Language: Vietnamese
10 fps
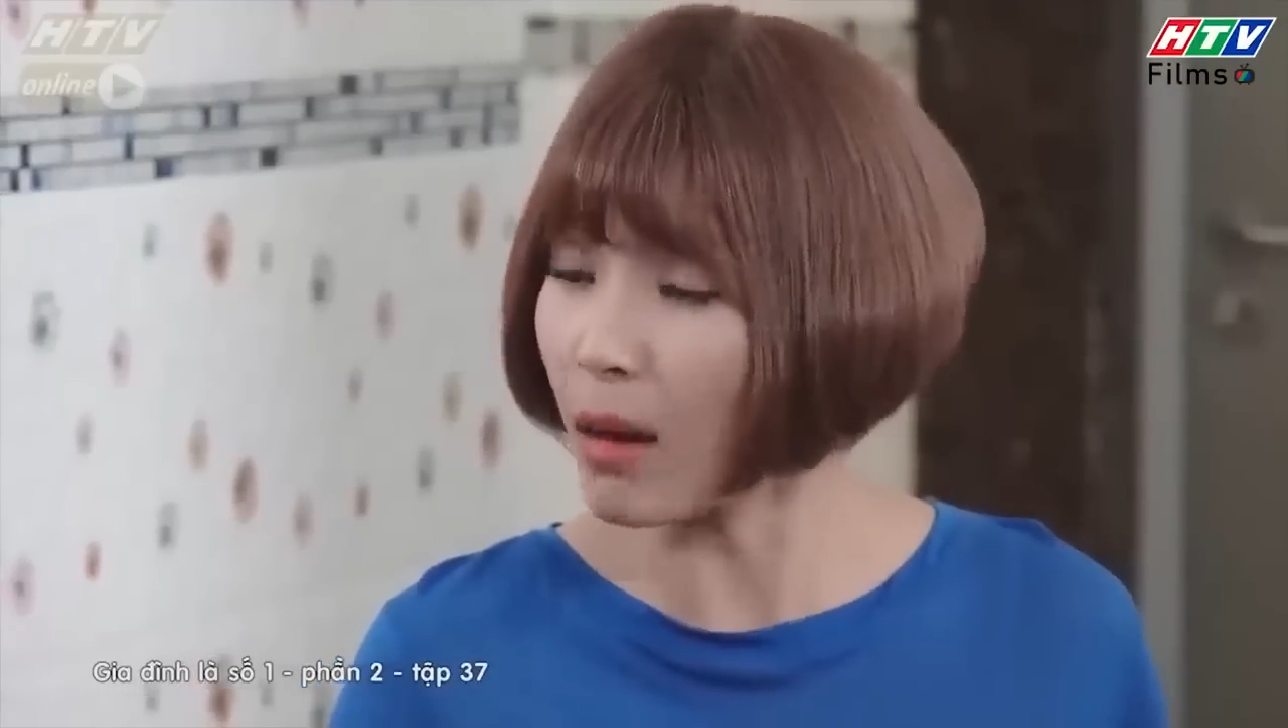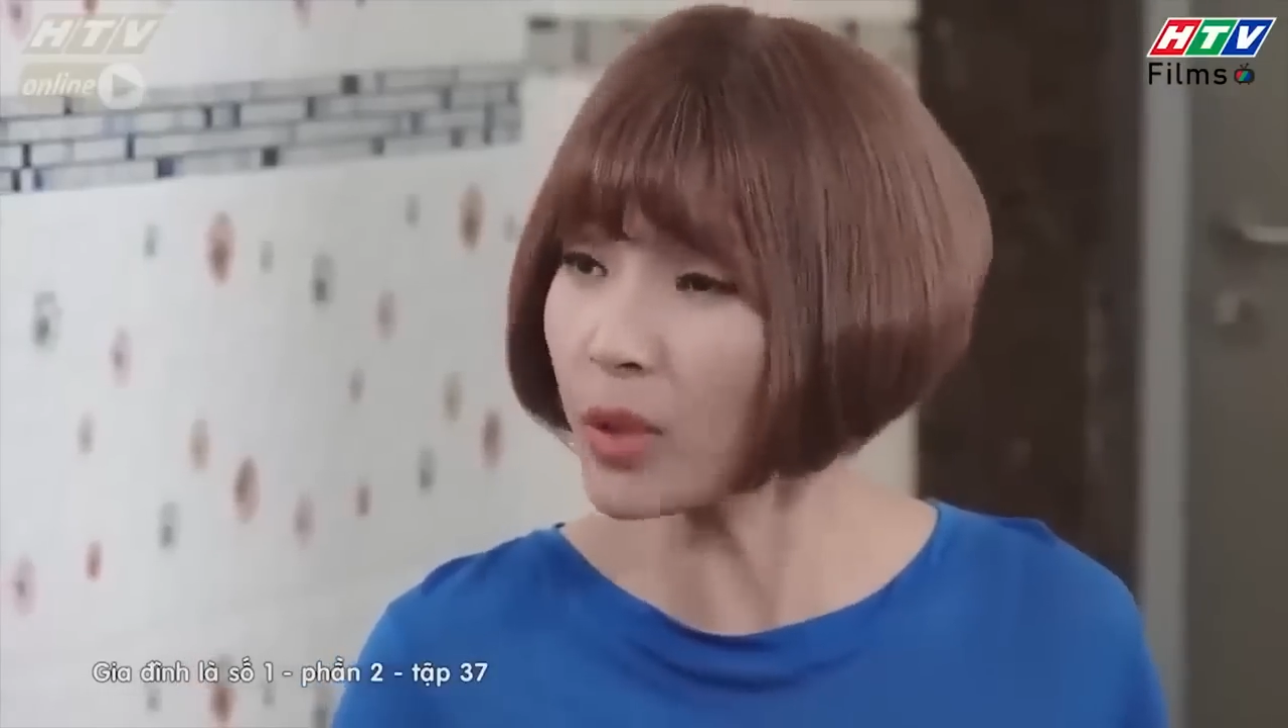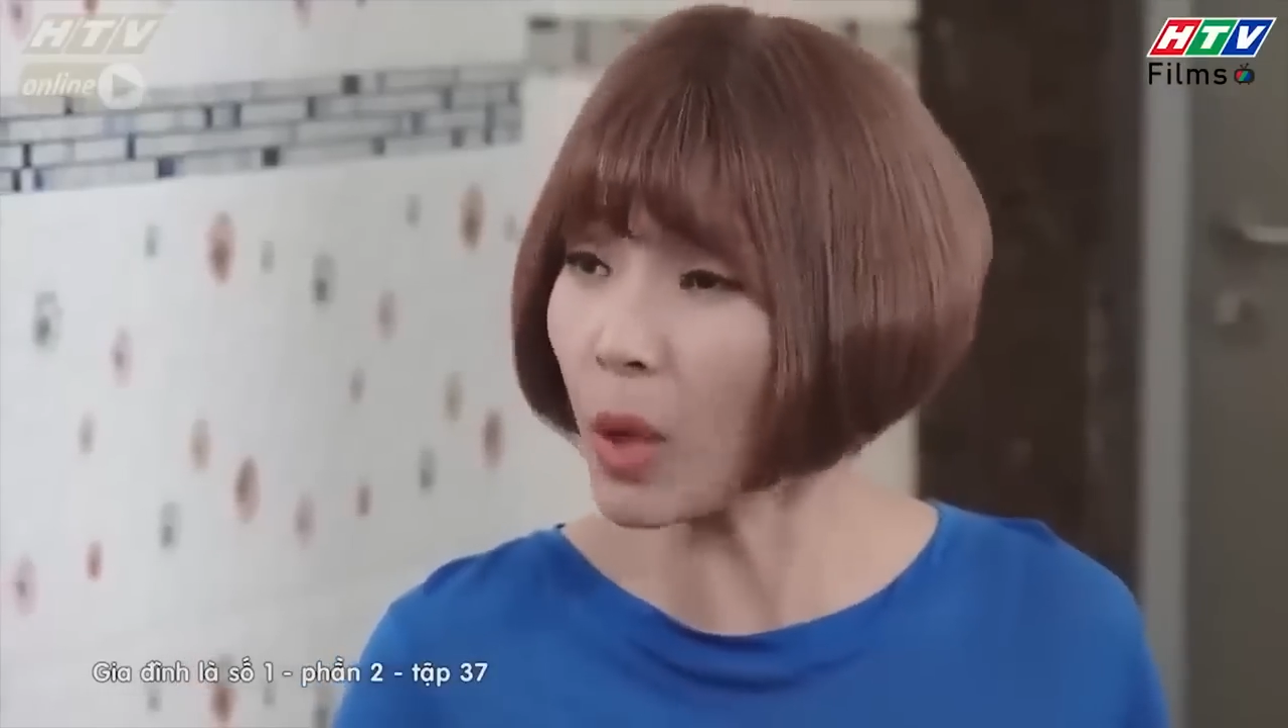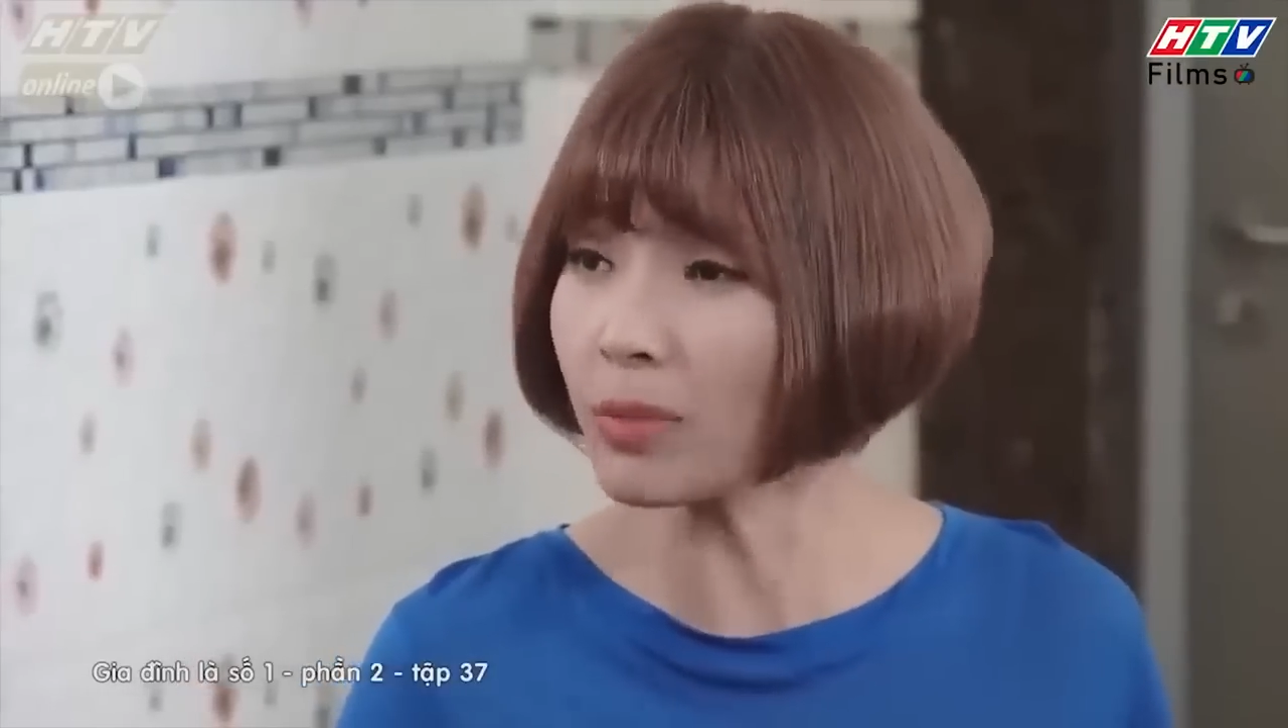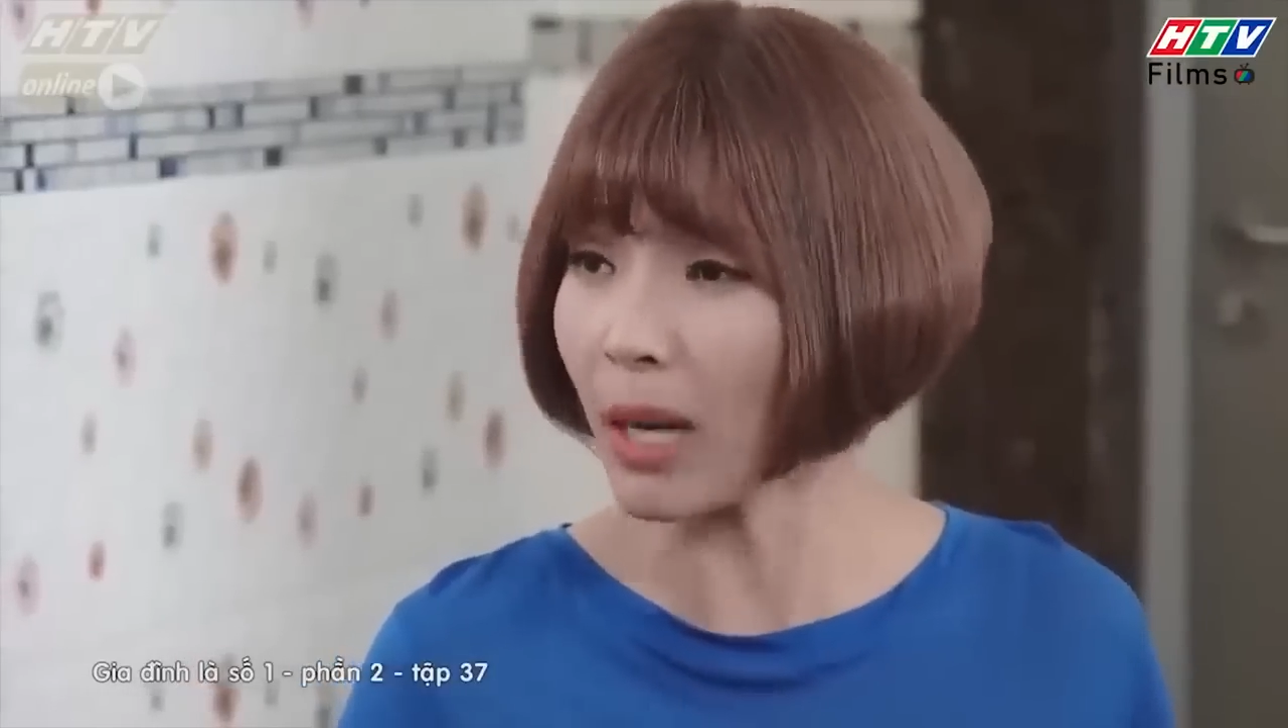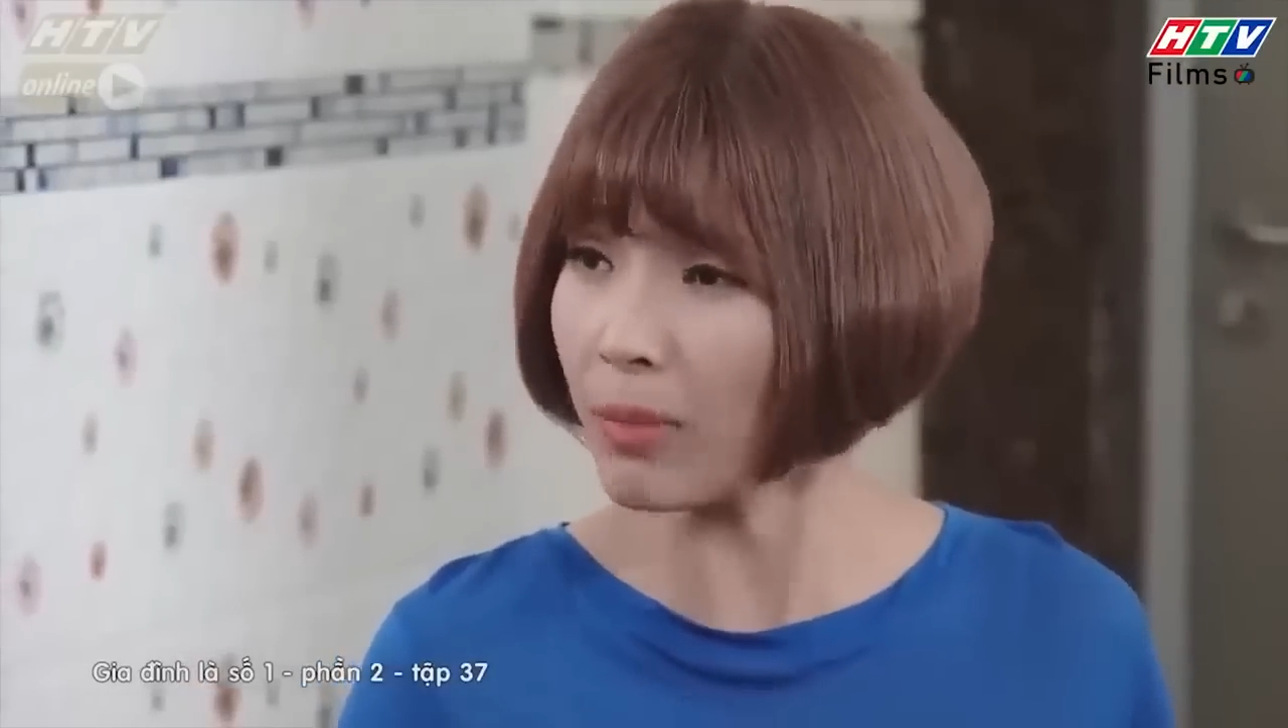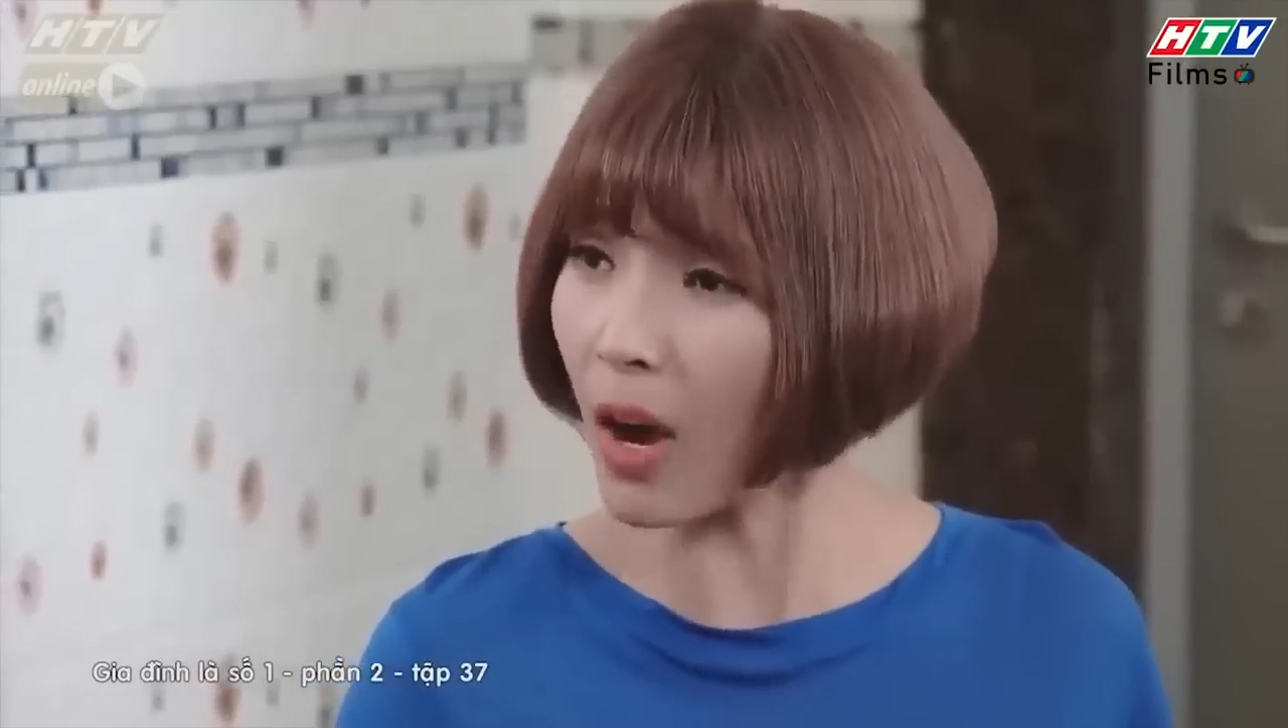không tôn trọng